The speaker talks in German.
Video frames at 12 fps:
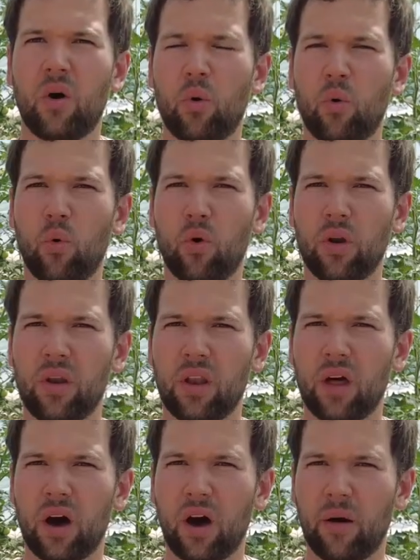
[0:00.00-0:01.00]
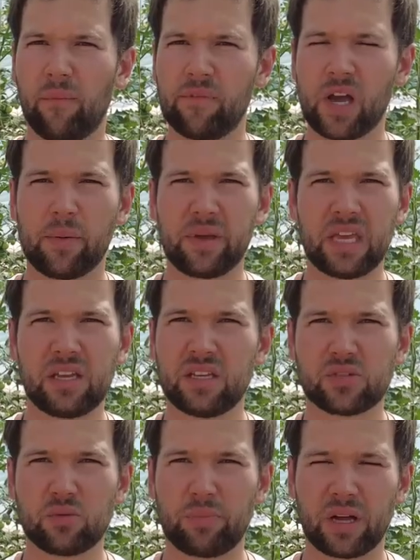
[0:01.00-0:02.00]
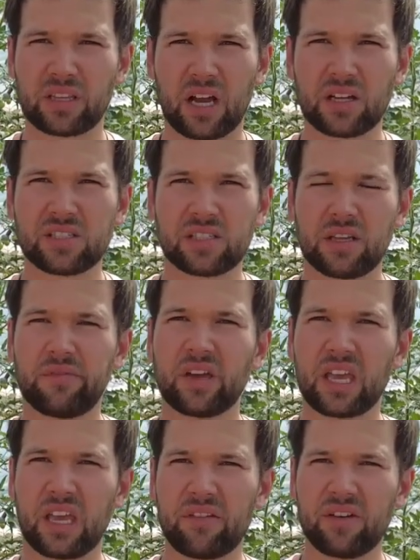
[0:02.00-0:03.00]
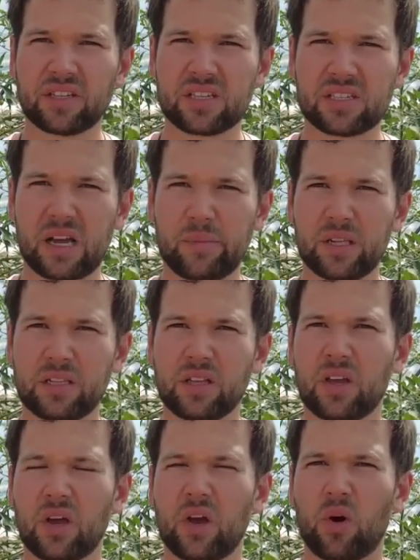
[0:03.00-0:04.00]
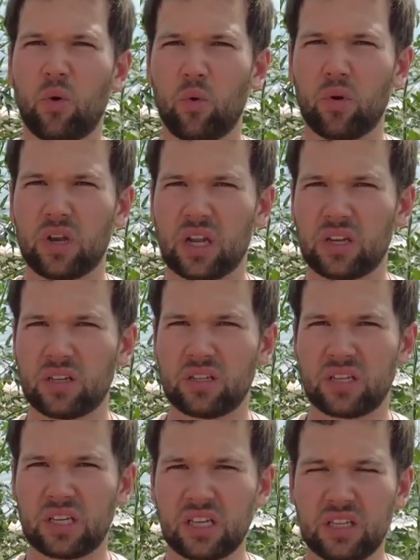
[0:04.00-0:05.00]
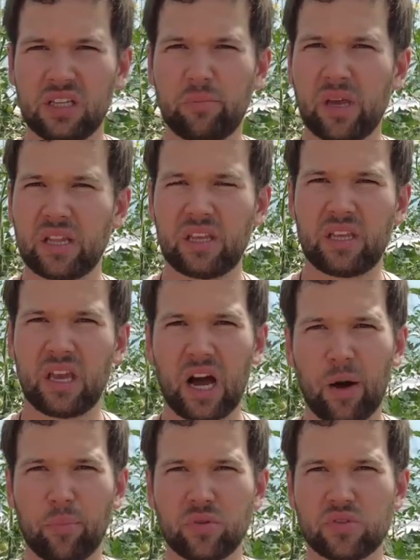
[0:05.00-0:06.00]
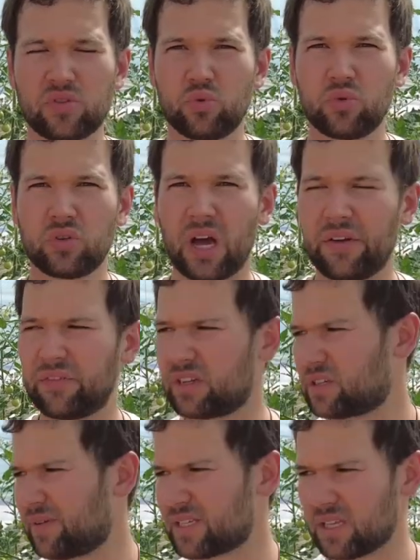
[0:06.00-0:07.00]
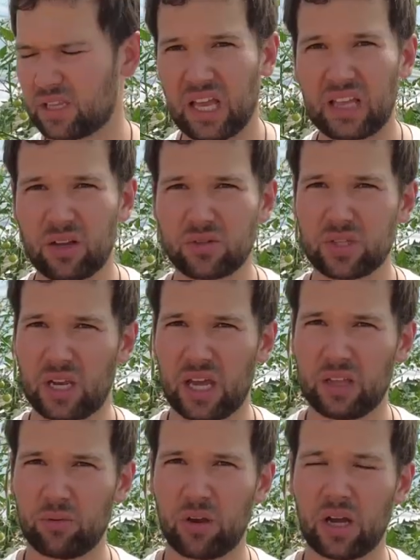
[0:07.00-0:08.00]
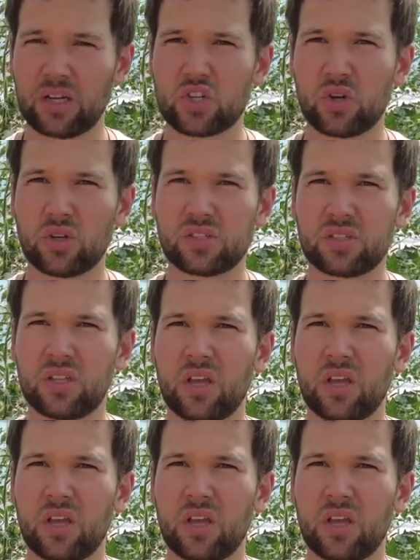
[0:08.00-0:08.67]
Und ähm, wir haben eh hier so ein paar Tanks, in denen wir Regenwasser sammeln und dann kriegen die Beete hier ab und zu einfach das Wasser direkt aus der Leitung angeschlossen